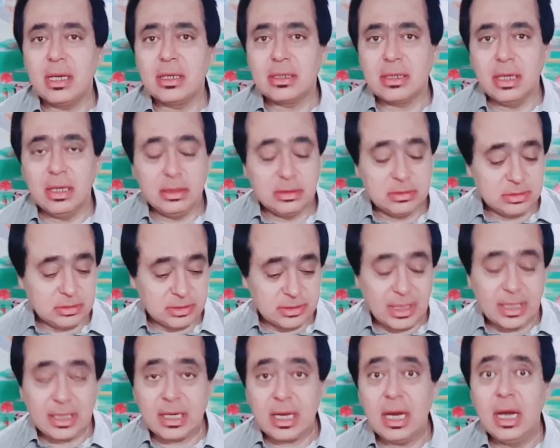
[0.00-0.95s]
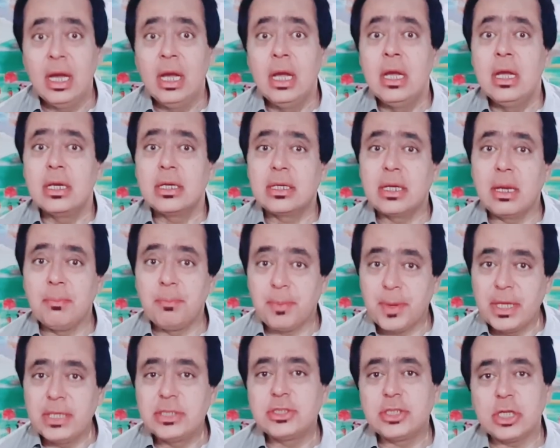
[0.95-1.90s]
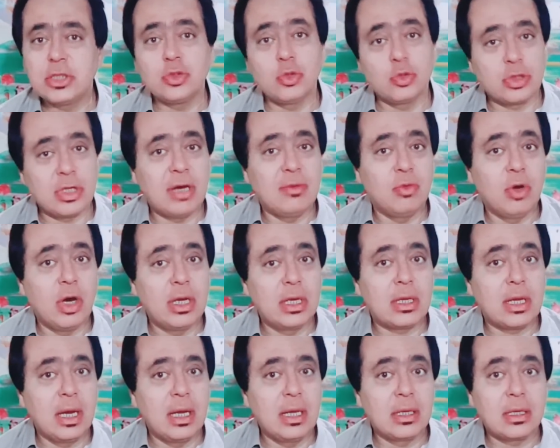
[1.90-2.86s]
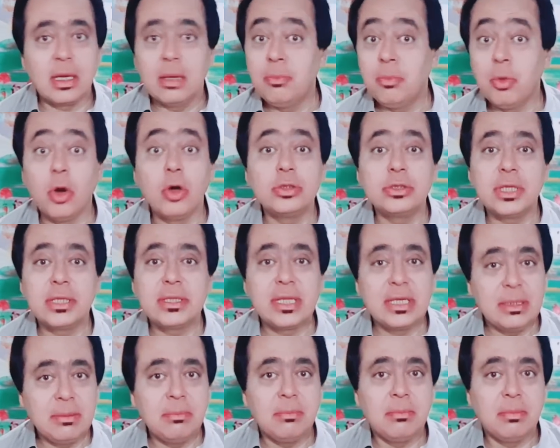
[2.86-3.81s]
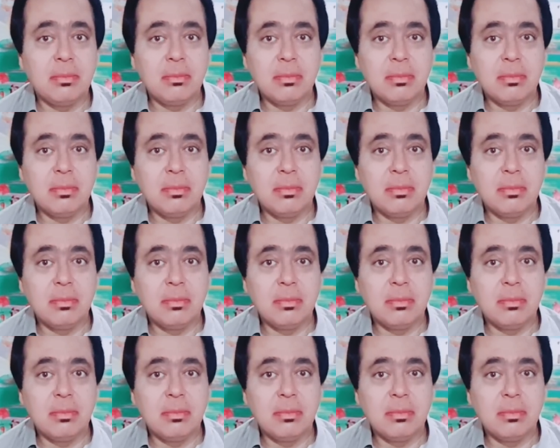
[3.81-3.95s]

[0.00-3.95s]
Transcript: का सर का टम्परेचर जो था वो हल्का हल्का बहुत ज़्यादा नहीं